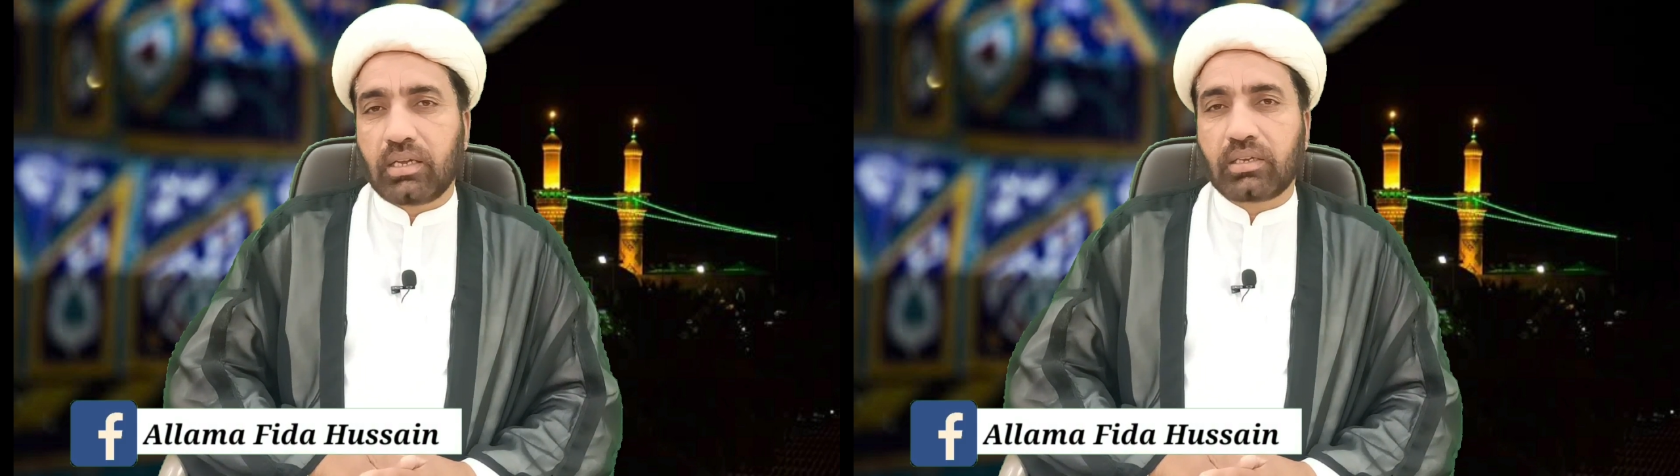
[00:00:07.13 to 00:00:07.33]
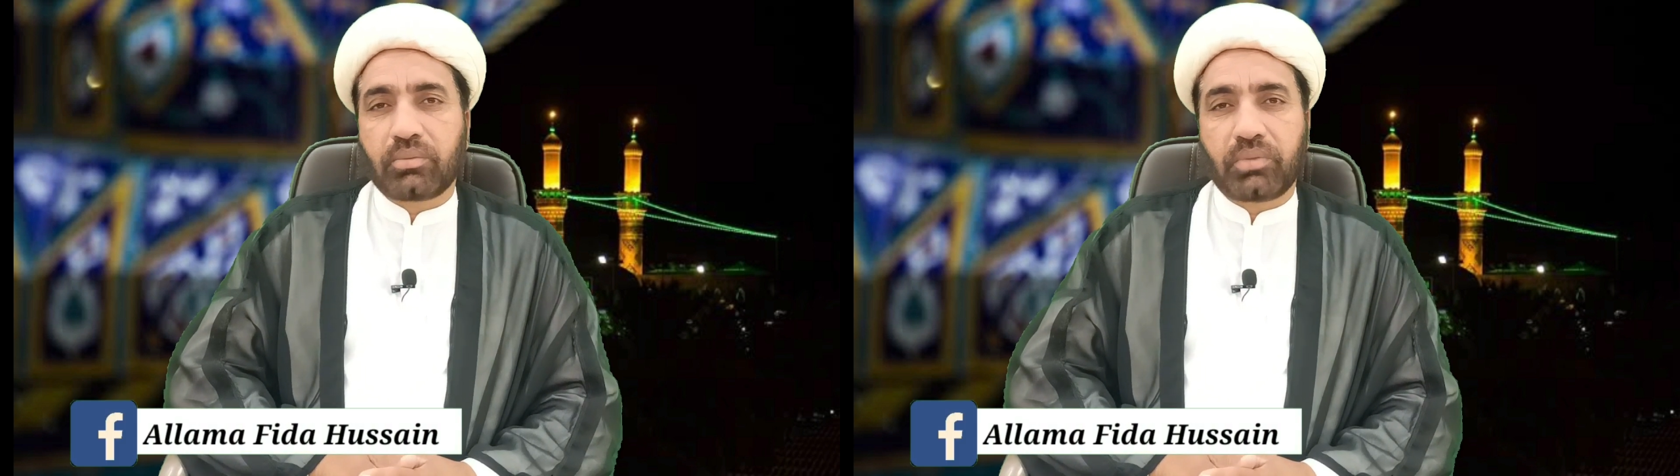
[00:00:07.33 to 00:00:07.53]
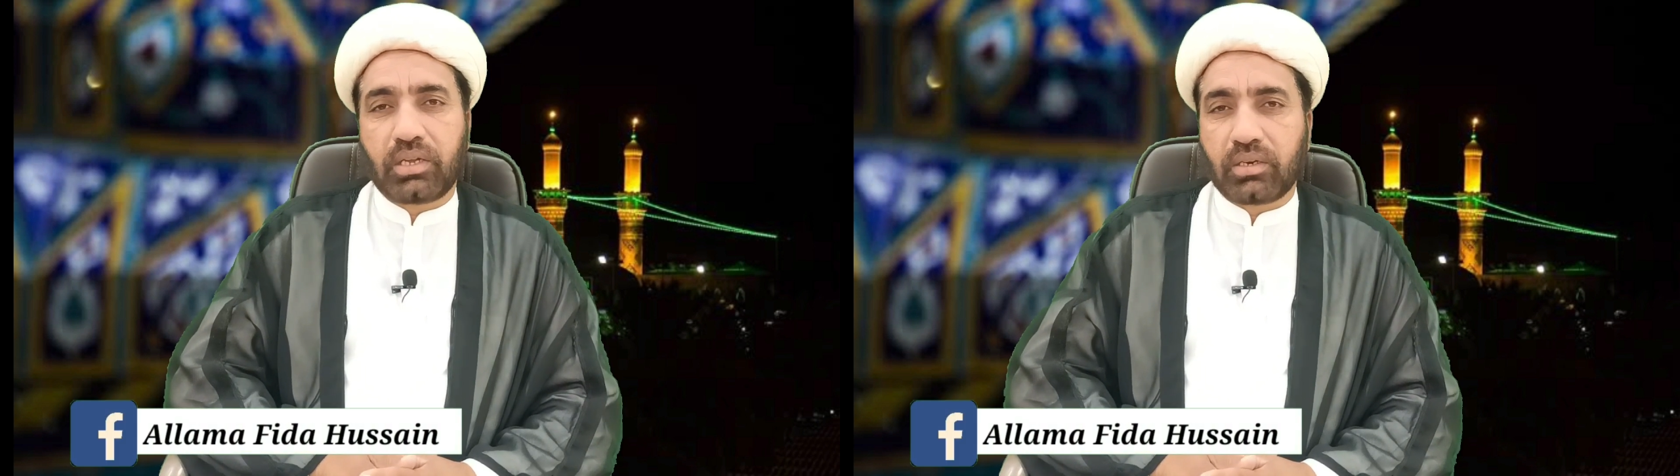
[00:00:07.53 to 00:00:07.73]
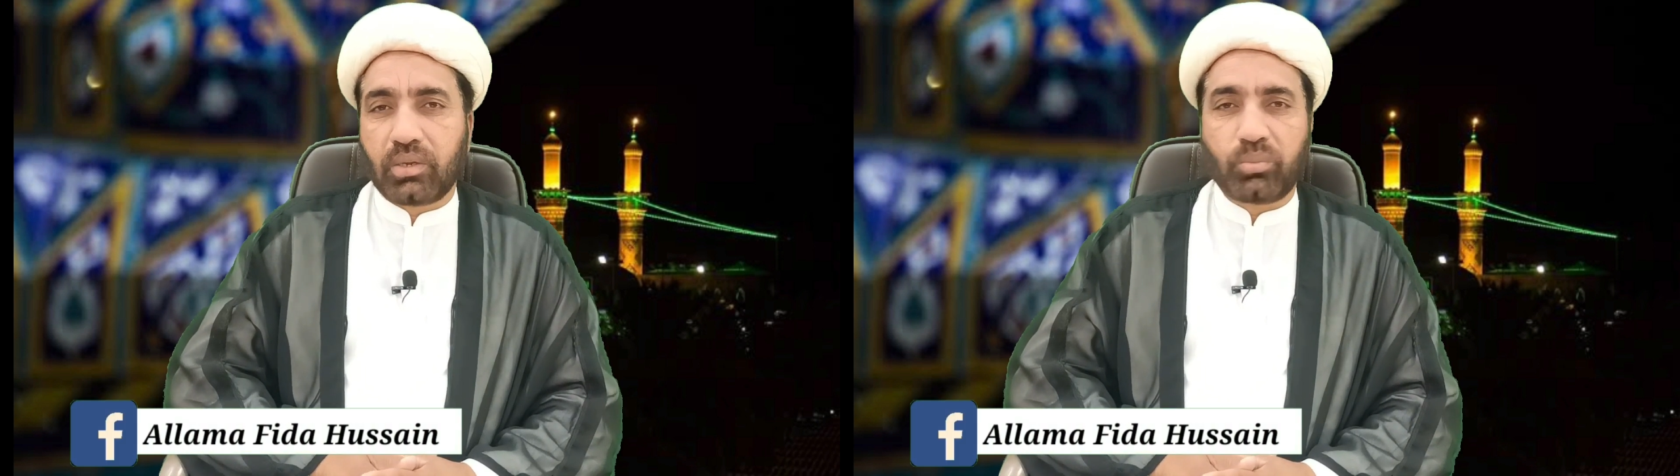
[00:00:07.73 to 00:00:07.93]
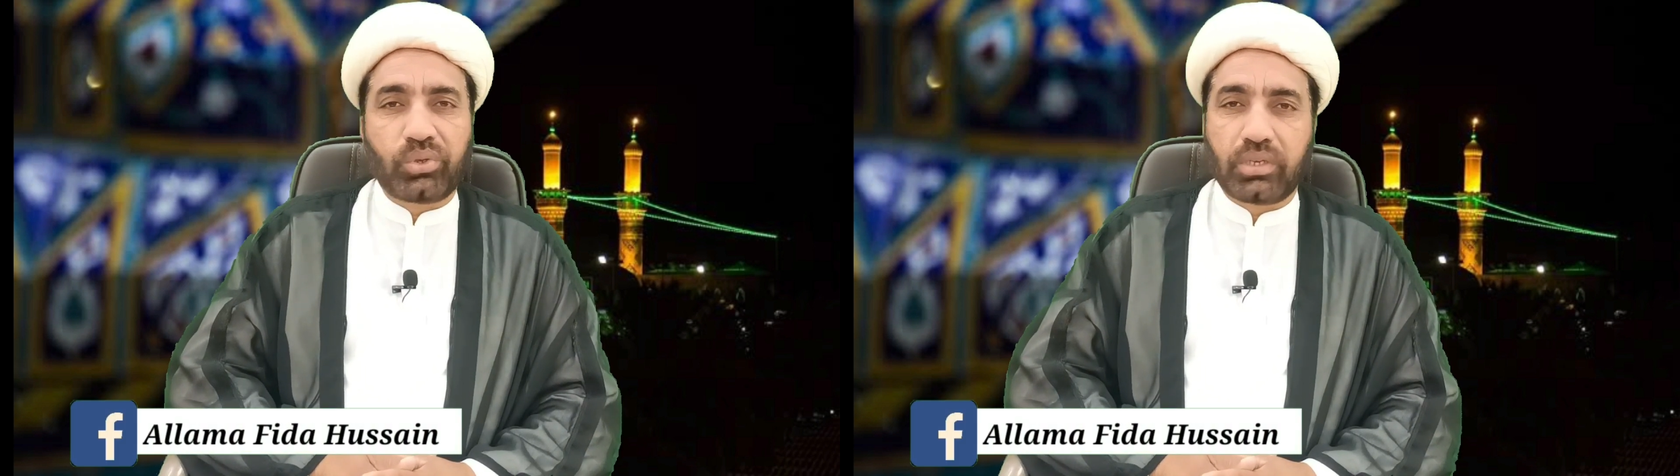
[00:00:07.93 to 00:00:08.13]
हक मार
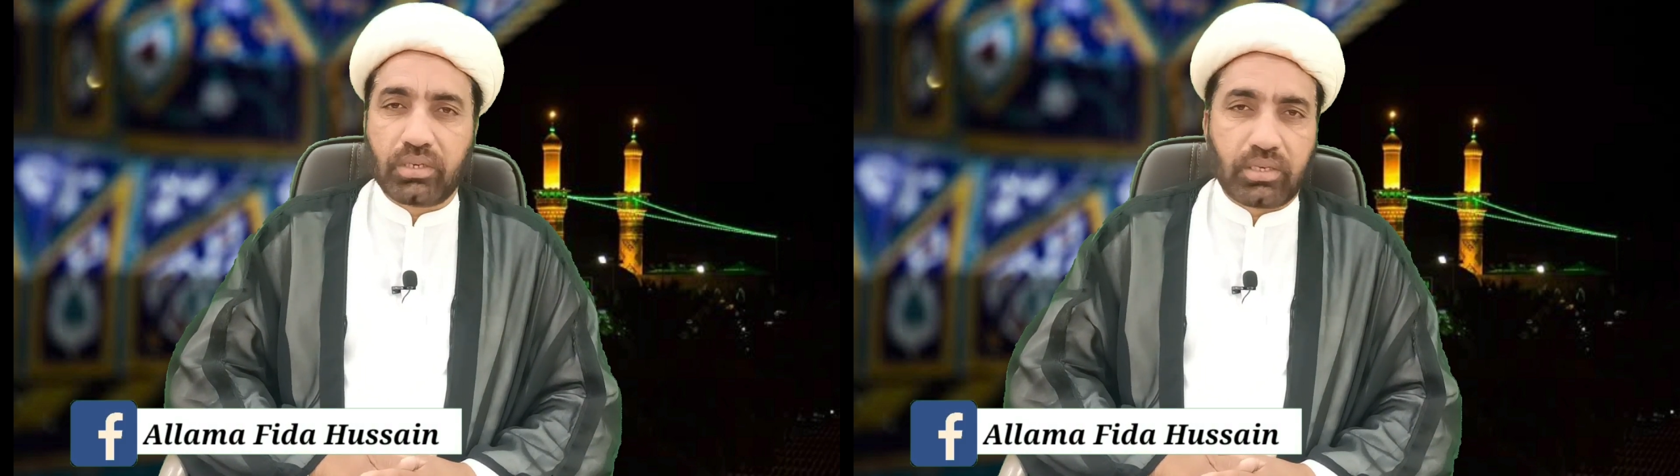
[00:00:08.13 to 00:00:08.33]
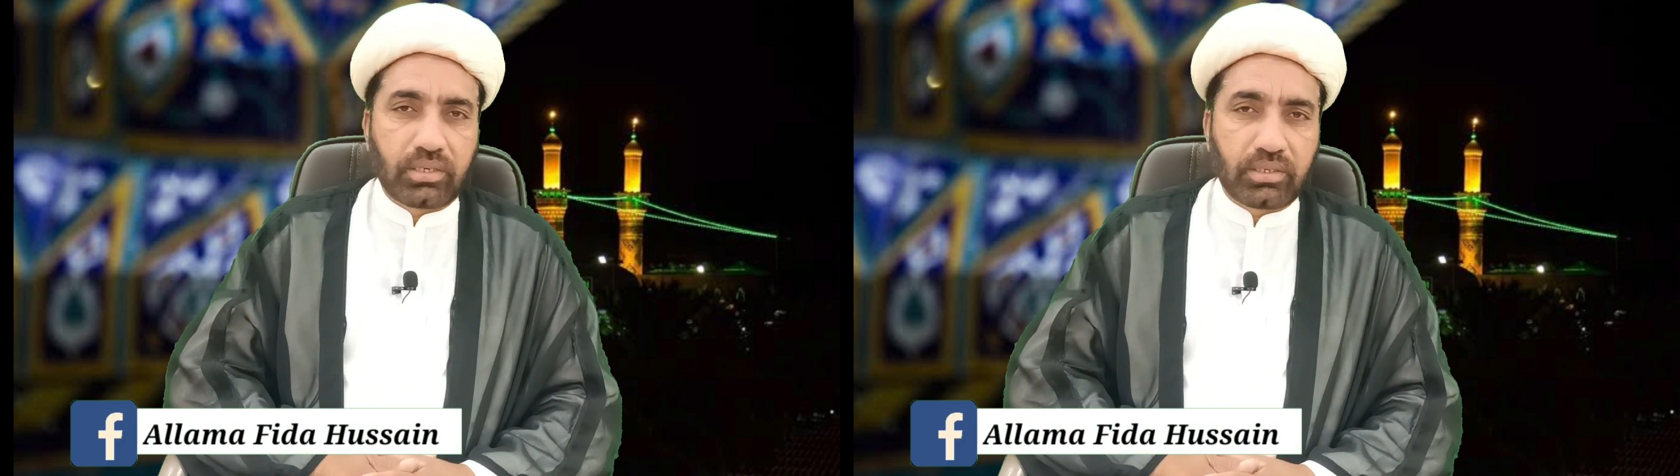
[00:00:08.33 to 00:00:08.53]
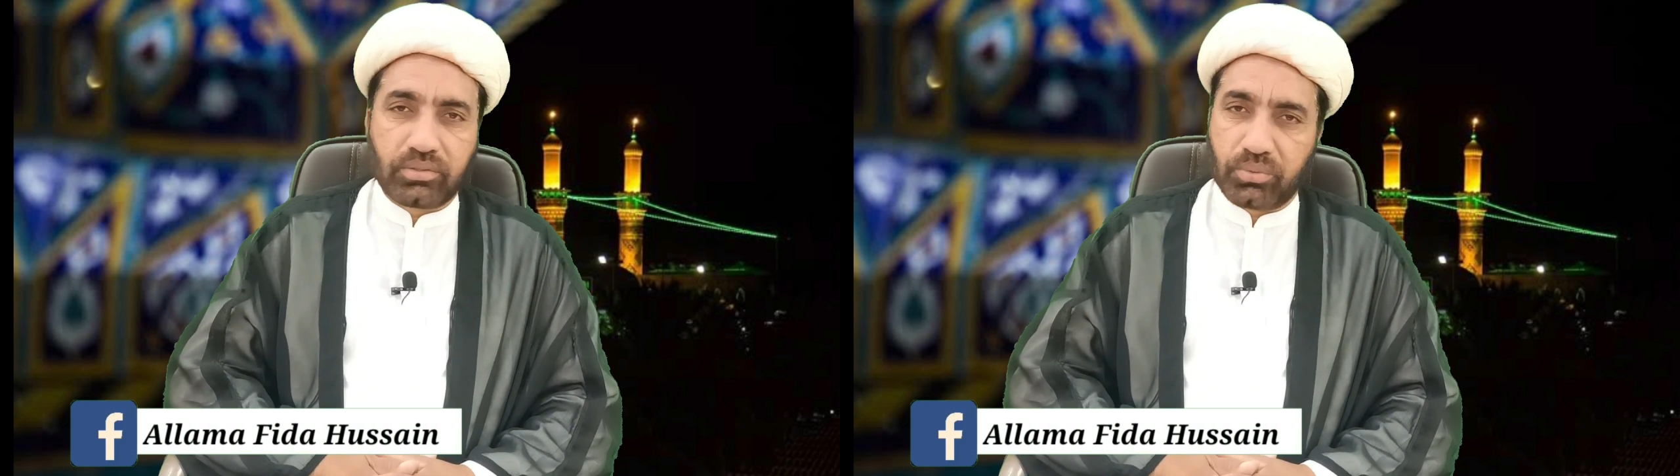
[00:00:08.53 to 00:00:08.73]
का मुन करना